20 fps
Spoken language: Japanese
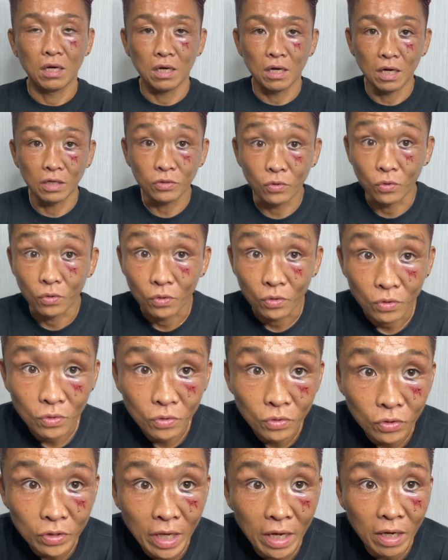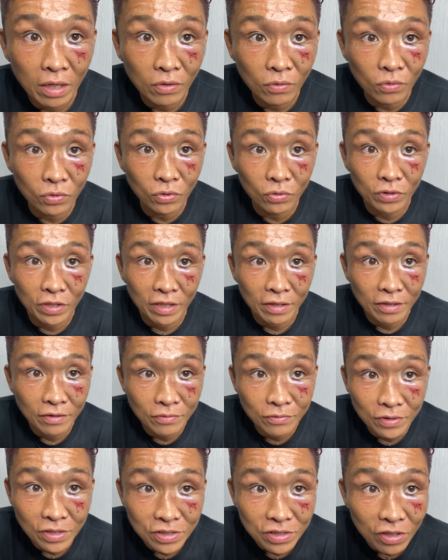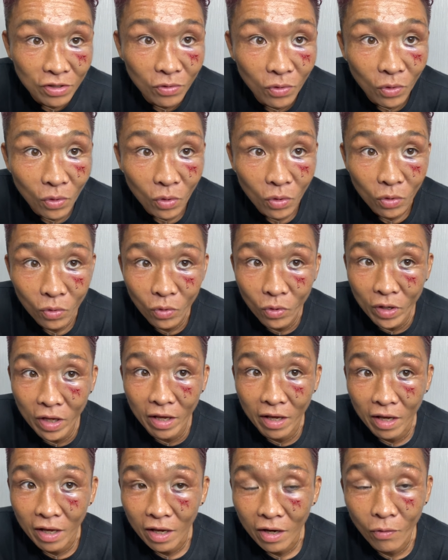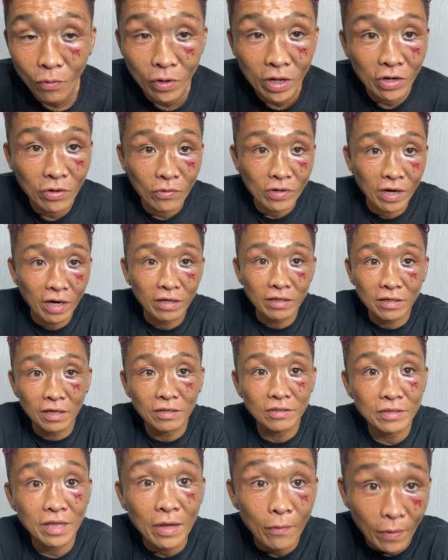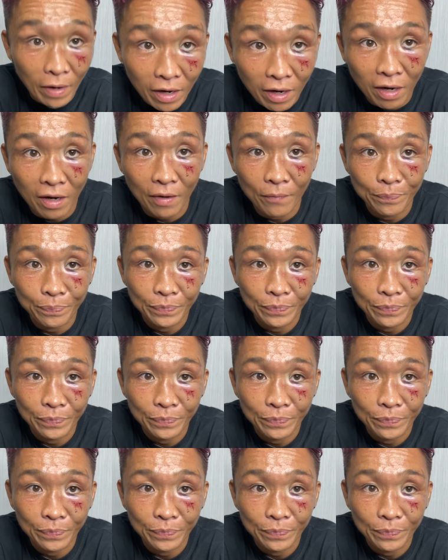あと、この怪我のことで言うんですけど、これ、俺の感覚では、